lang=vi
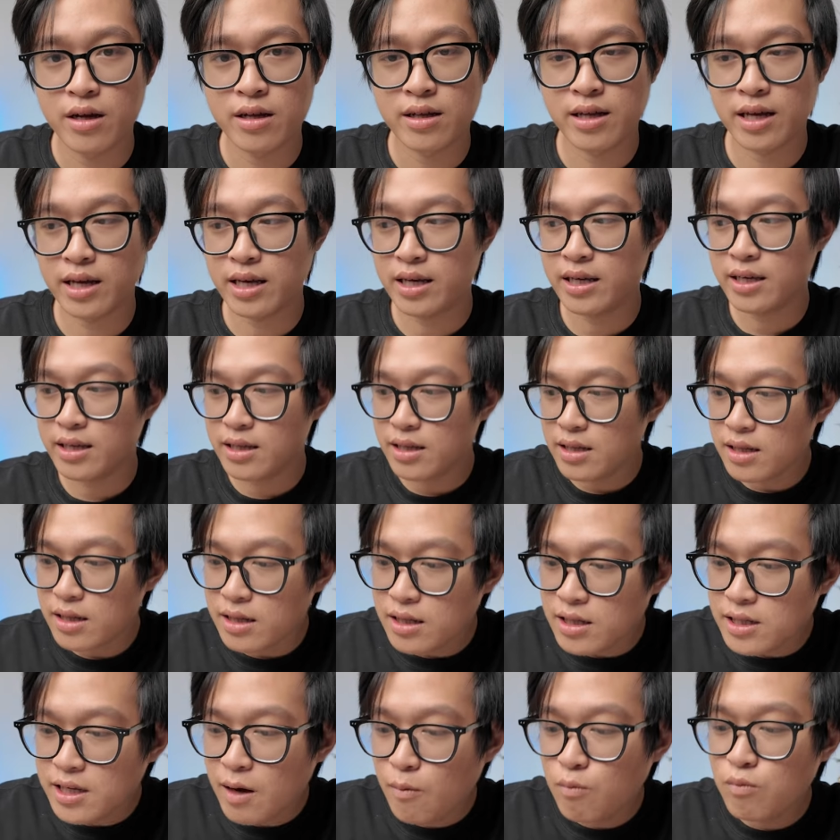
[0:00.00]
Thì
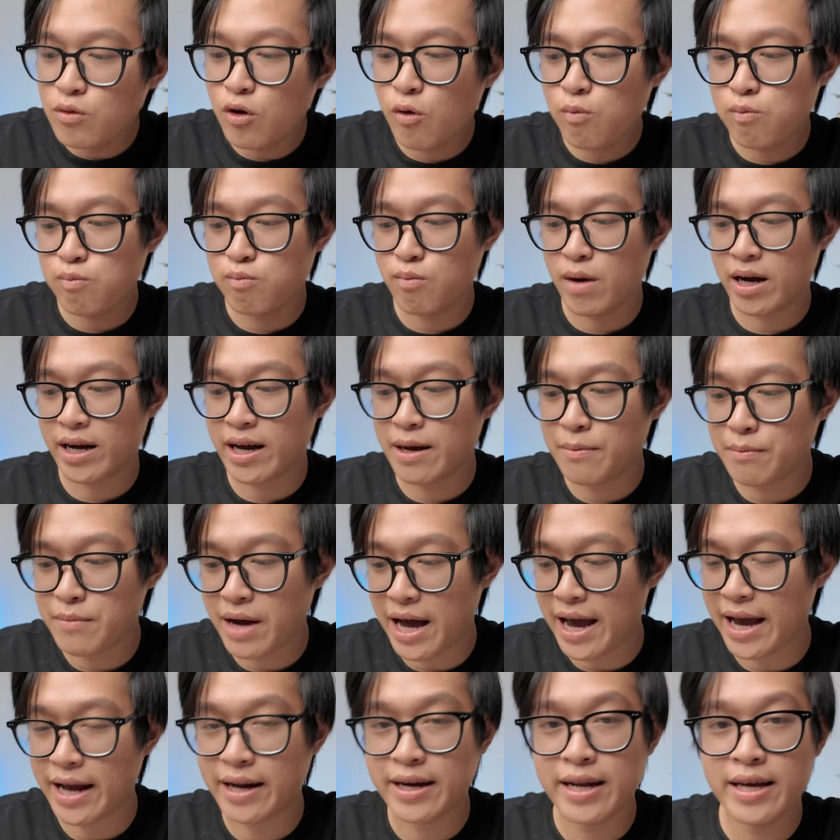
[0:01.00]
trong lúc mà các
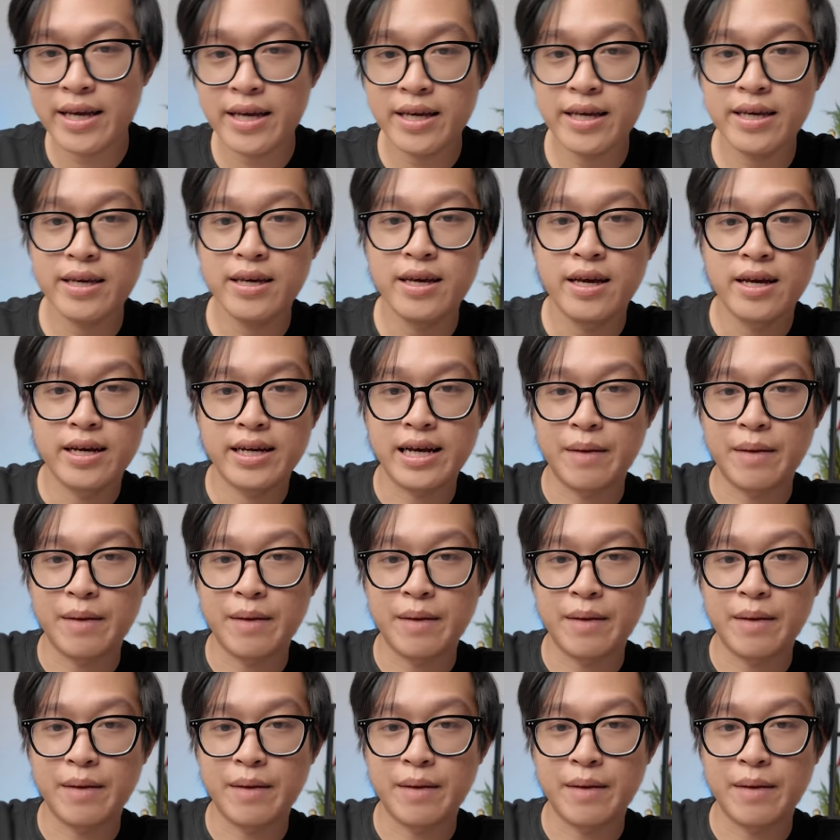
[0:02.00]
bạn đi